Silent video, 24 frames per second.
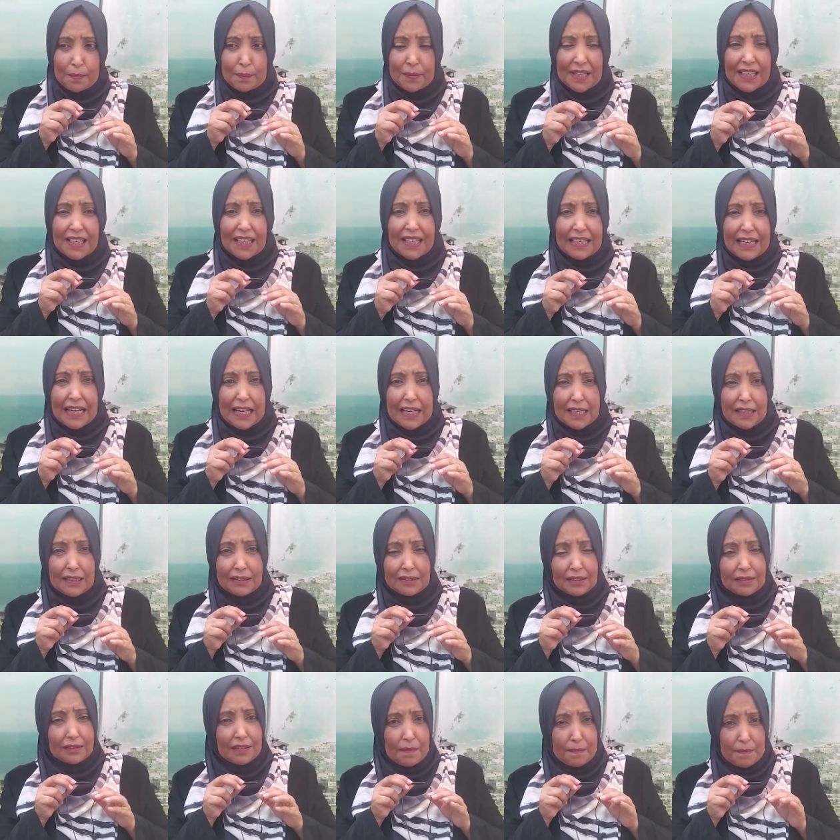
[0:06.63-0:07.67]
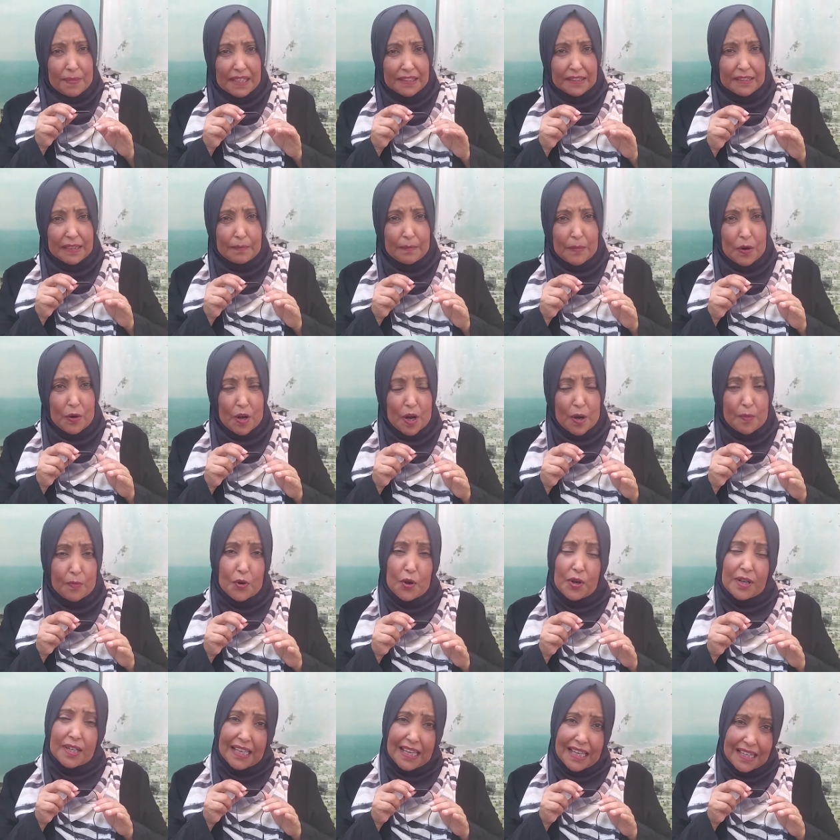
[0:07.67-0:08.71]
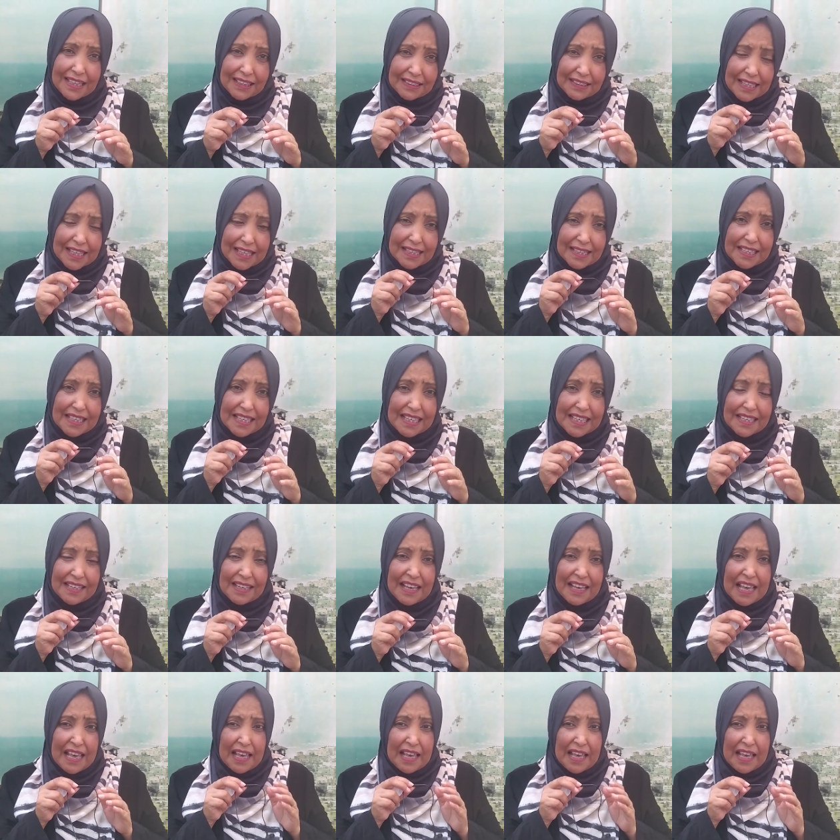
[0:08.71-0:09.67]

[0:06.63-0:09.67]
من خلال احتضان بعض المواهب وإن كانت هذه